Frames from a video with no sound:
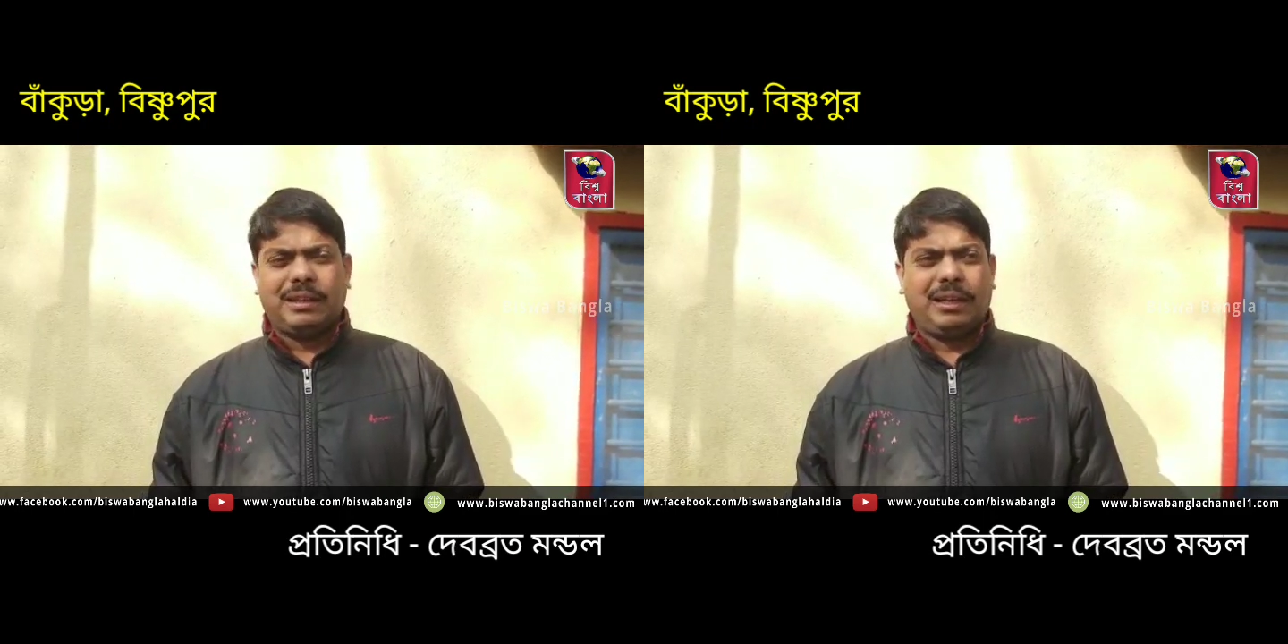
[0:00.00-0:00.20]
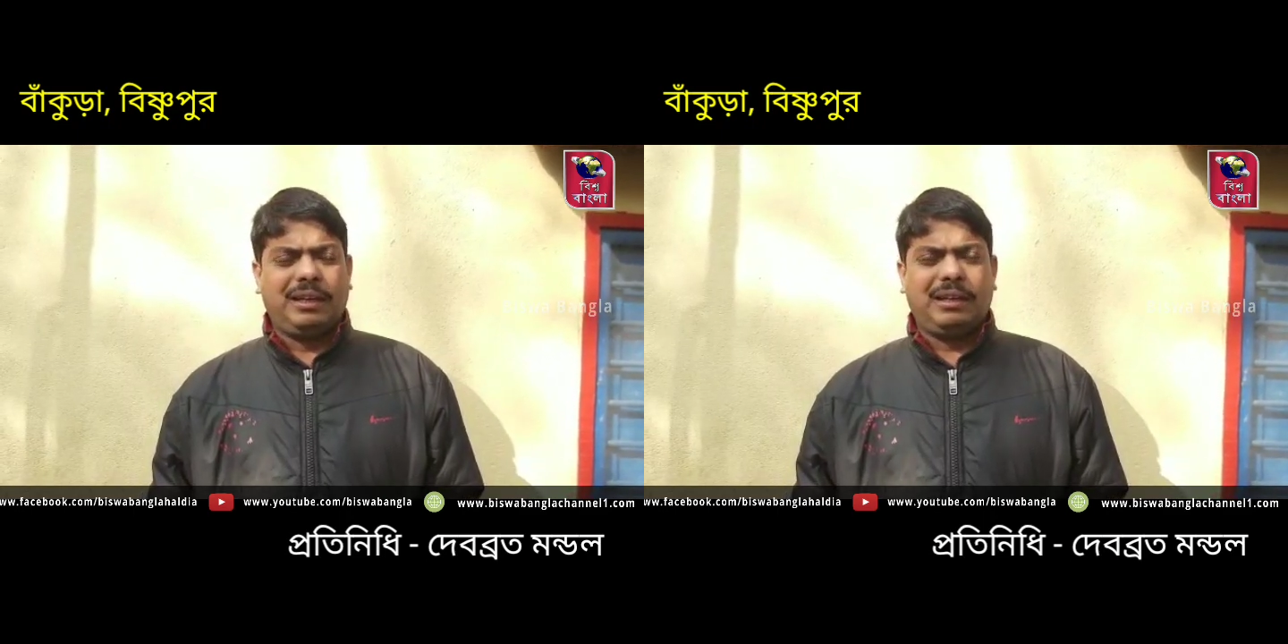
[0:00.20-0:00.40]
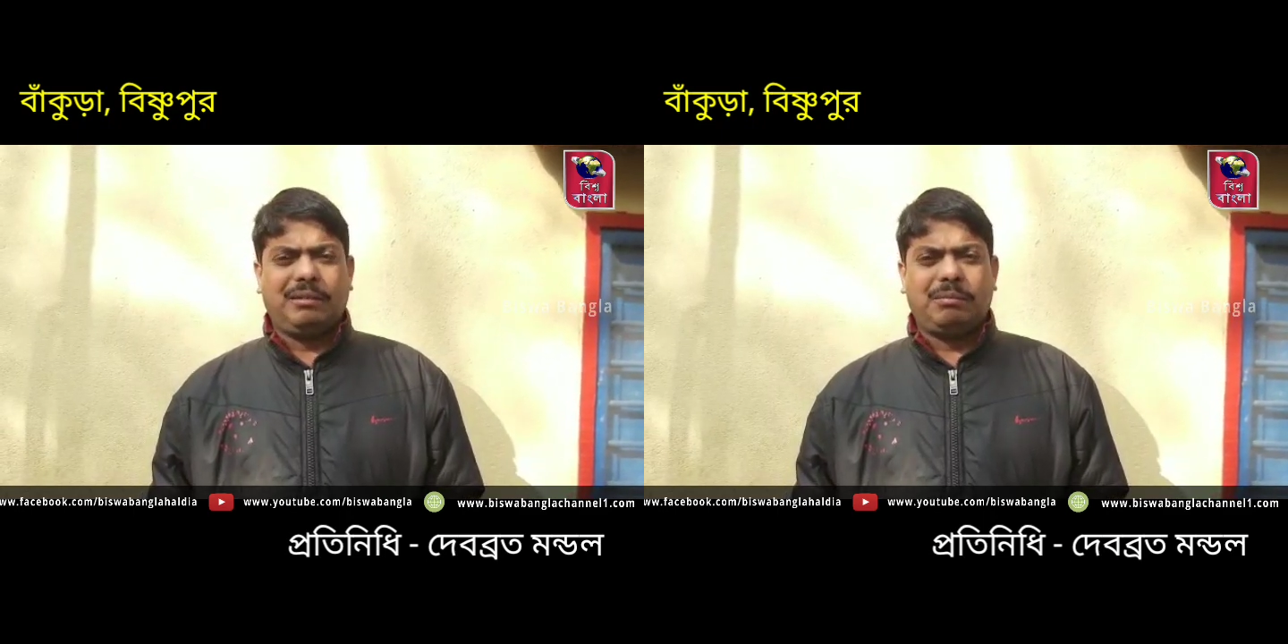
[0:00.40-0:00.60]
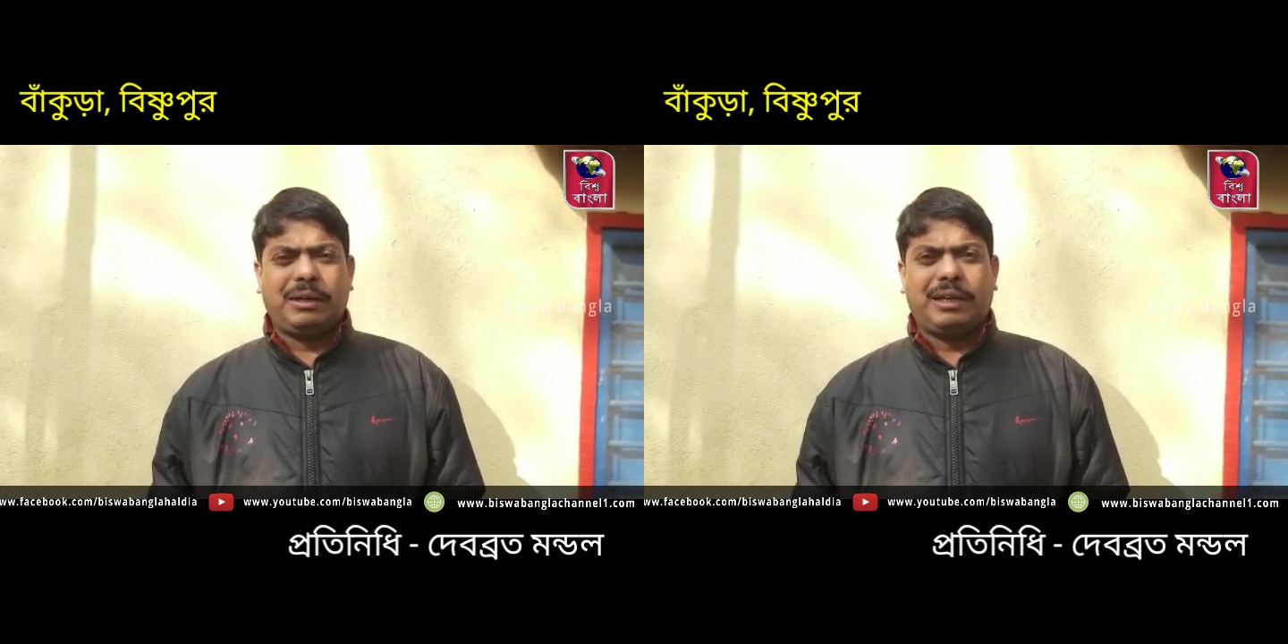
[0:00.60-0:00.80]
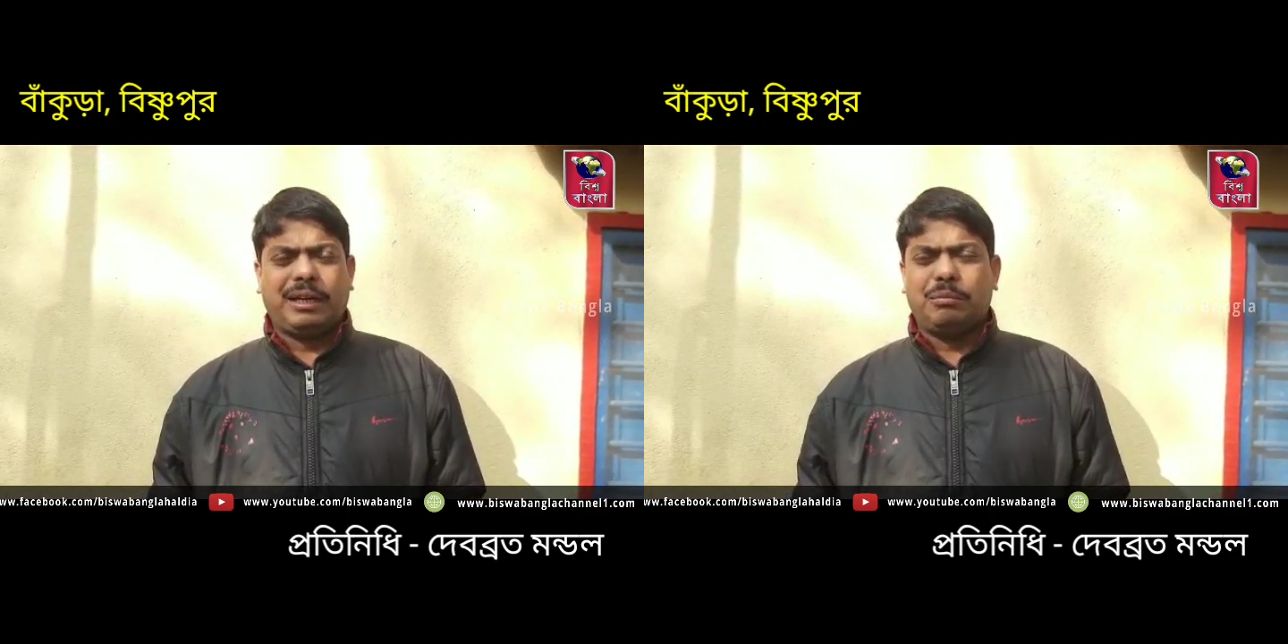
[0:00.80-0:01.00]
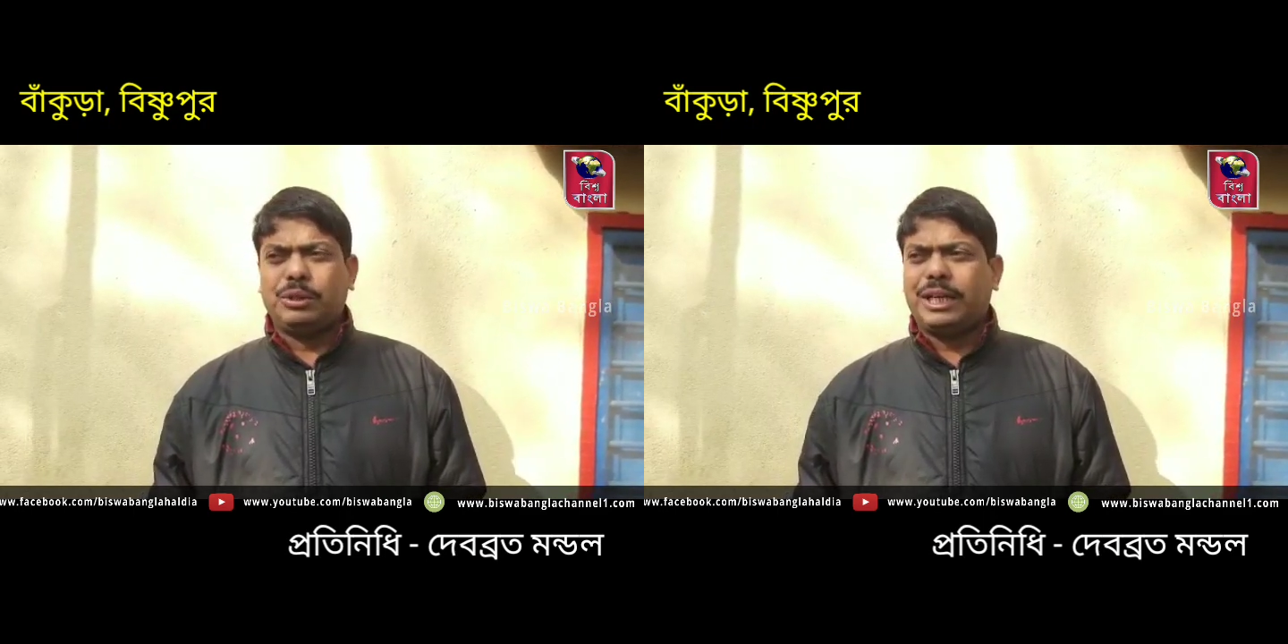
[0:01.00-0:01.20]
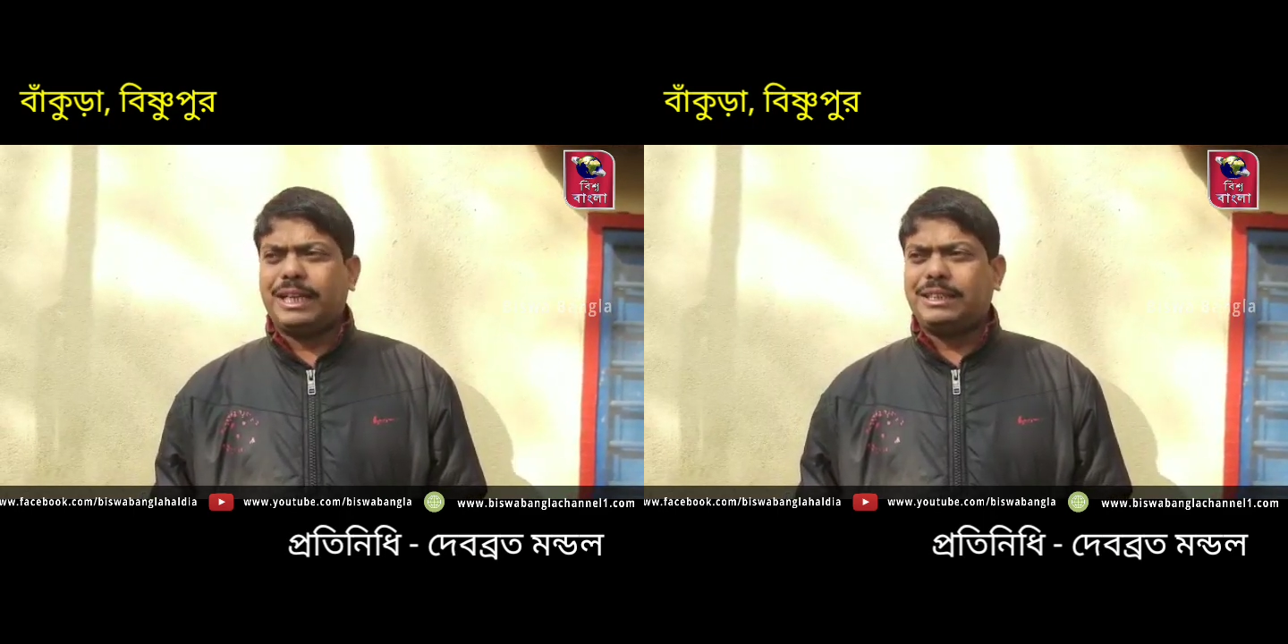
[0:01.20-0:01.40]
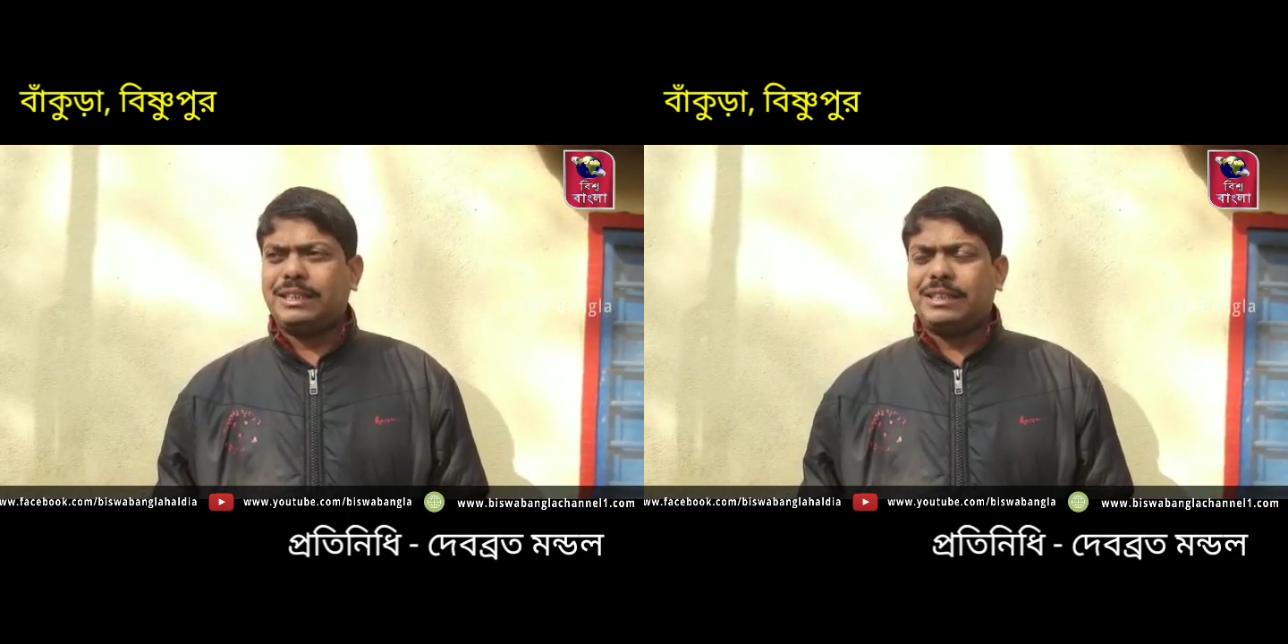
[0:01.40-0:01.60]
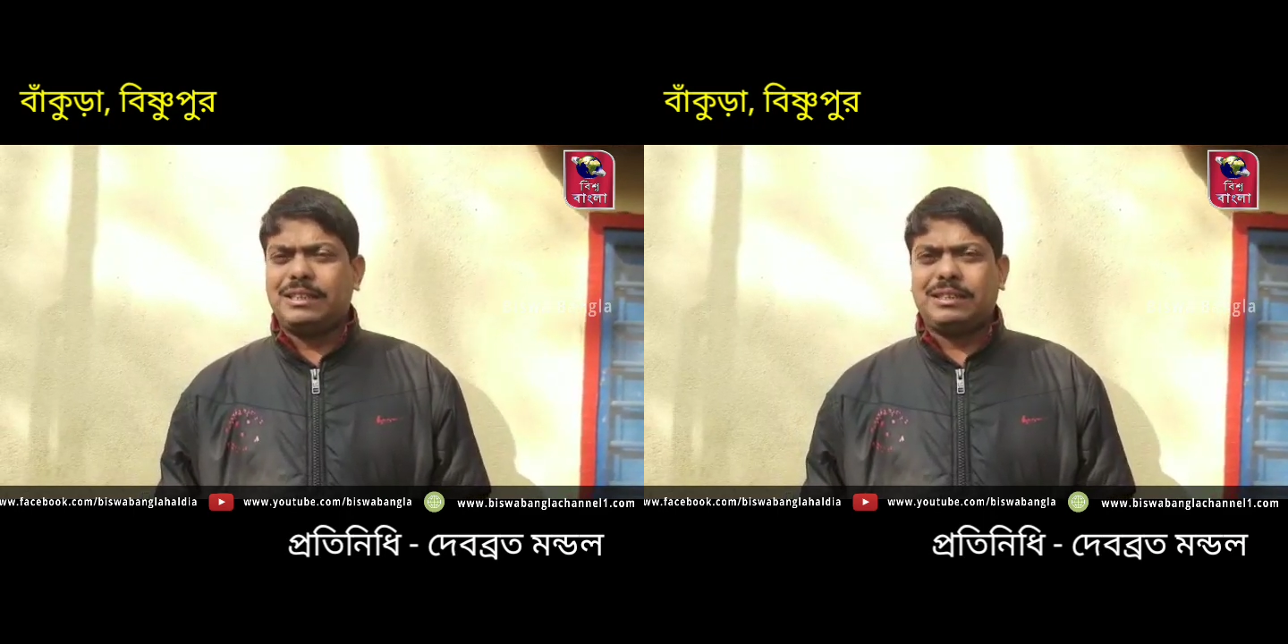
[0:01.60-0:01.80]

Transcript: তাহলে এখানে বোঝা যাচ্ছে